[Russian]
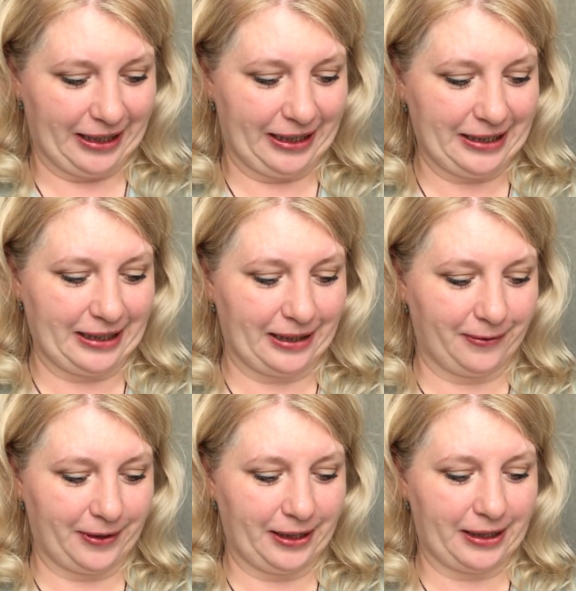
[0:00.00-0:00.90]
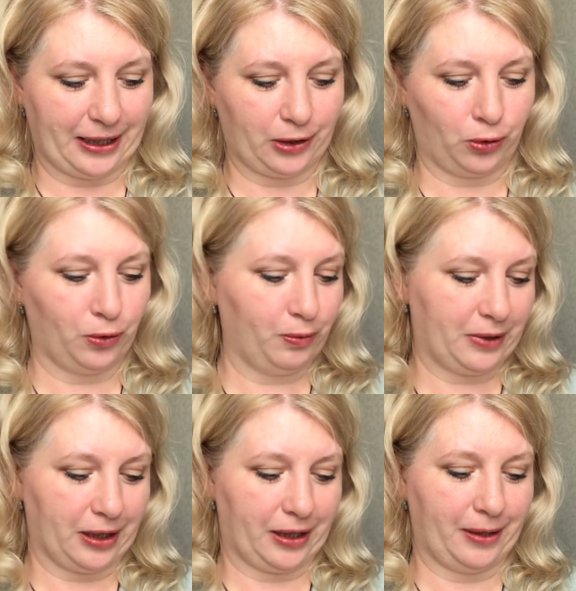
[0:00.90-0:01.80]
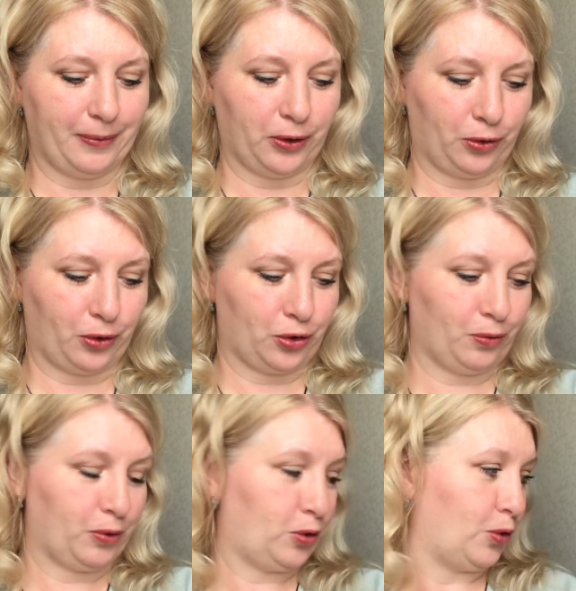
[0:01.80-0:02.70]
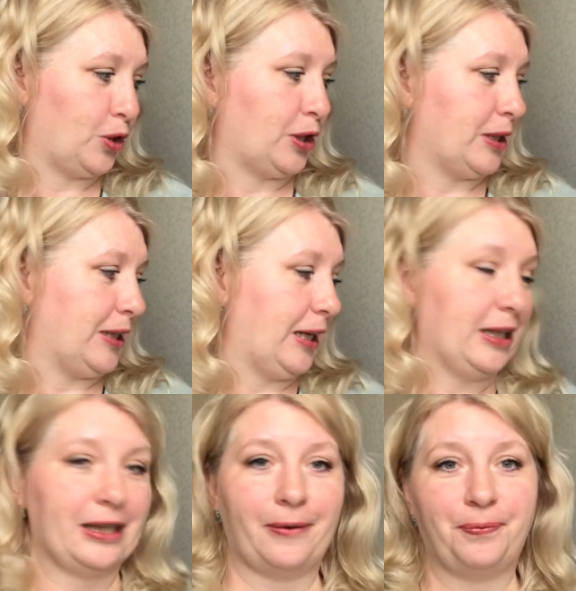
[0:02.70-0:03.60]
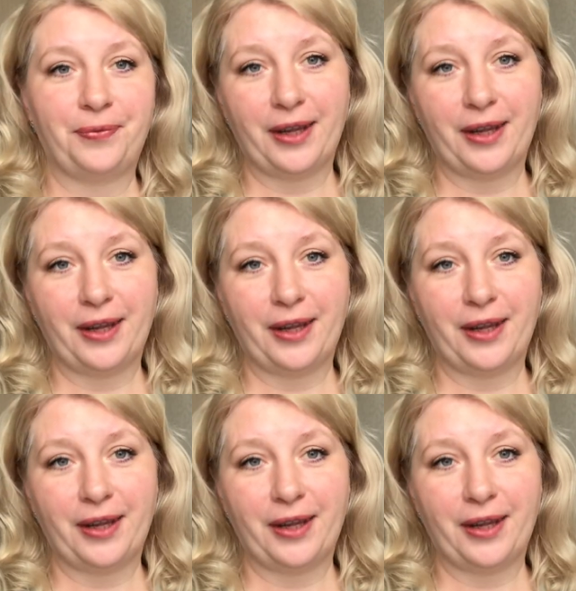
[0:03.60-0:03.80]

если говорить о том, каким оно должно быть с точки зрения